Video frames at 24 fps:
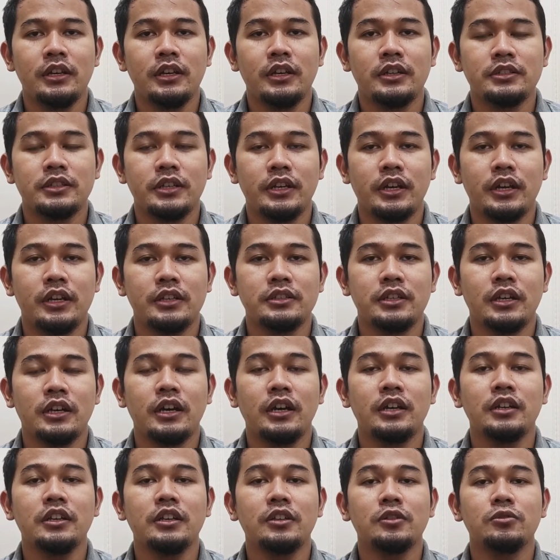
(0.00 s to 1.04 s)
yang saya
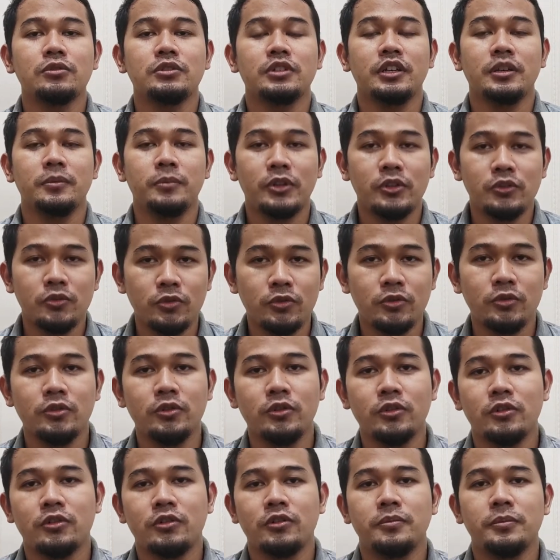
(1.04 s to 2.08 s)
rasakan itu saya
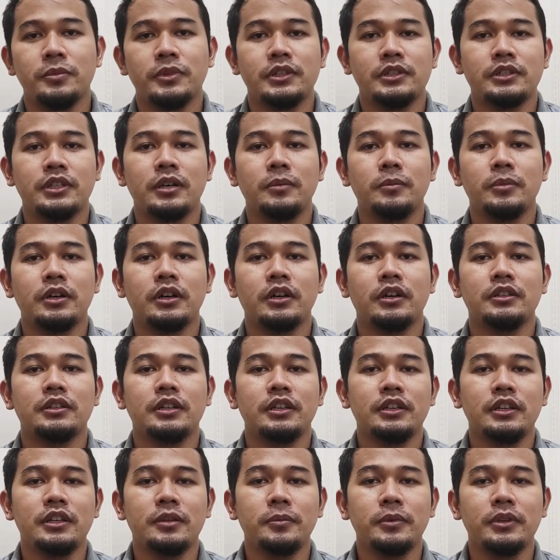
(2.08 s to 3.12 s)
bersyukur bisa
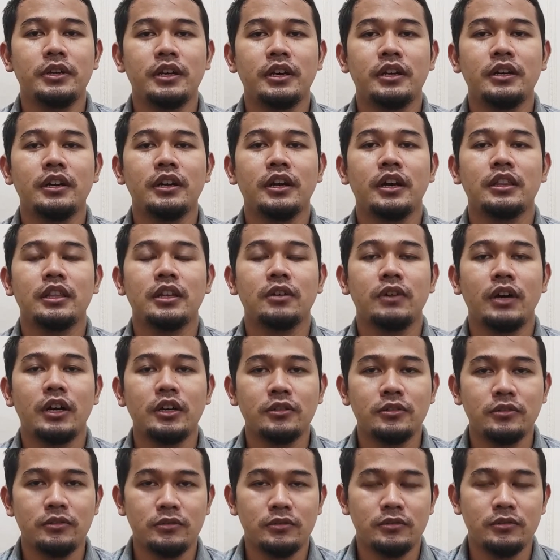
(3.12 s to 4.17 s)
bekerja di bidang kata
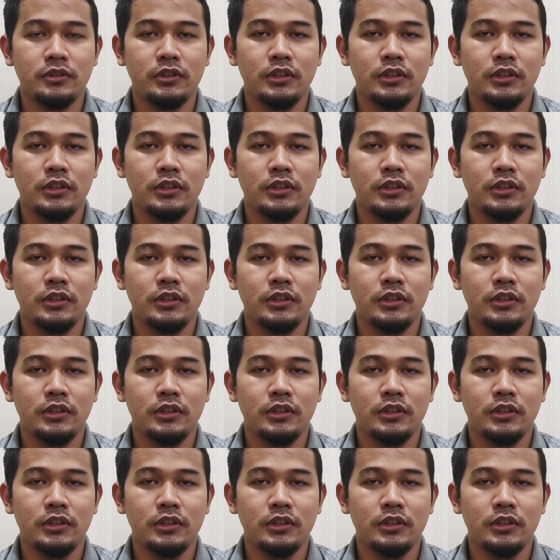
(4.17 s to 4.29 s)
waku.